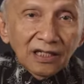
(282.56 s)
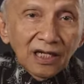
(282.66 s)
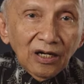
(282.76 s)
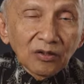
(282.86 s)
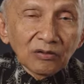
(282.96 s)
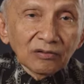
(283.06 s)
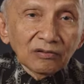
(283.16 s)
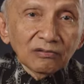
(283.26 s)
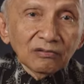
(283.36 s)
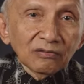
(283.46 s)
gaung
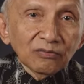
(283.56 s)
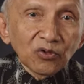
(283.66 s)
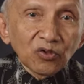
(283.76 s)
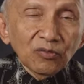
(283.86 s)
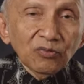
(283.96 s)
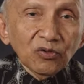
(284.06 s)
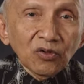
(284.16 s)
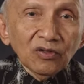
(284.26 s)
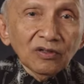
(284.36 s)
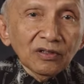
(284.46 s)

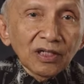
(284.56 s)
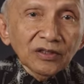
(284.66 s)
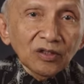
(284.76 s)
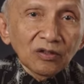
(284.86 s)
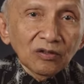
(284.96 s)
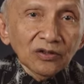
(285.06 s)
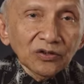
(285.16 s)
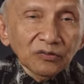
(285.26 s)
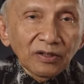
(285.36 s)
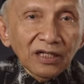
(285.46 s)
burung-burung atau
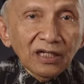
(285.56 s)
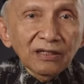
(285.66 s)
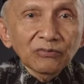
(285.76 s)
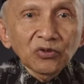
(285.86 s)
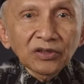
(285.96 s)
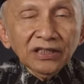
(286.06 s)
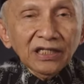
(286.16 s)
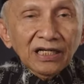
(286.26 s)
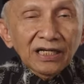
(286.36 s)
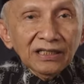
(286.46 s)
suara monyet
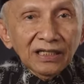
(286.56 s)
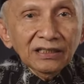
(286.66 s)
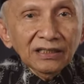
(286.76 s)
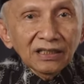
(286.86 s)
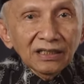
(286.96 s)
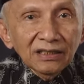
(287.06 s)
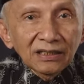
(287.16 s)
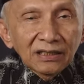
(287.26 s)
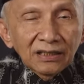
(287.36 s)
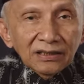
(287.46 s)
dan lain-lain ya
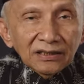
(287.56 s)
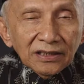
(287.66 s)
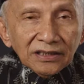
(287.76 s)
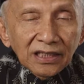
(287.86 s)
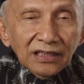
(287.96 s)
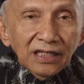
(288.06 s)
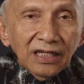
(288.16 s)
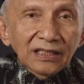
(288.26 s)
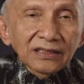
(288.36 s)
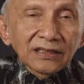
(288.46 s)
Terus
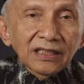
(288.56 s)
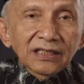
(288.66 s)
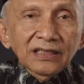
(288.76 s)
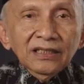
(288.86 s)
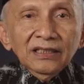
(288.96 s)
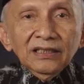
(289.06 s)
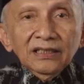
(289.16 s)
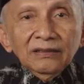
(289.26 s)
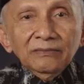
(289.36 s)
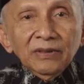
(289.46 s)
sekalian, jadi
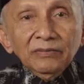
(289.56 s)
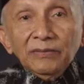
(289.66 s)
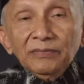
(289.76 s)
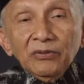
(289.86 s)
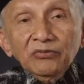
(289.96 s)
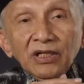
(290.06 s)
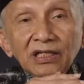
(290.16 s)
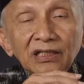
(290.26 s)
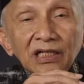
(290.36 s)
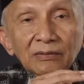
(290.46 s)
Mima Papua
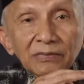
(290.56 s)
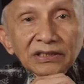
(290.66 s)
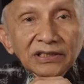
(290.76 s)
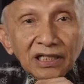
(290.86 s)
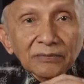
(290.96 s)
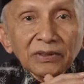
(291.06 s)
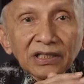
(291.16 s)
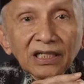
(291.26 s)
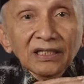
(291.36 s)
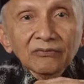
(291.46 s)
ini amat sangat
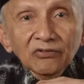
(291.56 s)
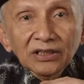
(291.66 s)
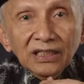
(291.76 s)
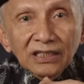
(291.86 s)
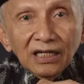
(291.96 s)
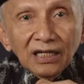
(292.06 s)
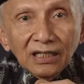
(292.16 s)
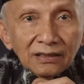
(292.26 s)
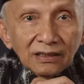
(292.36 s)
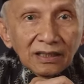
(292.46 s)
penting buat kita.
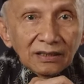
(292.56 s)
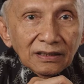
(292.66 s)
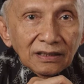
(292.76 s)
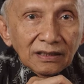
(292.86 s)
Dan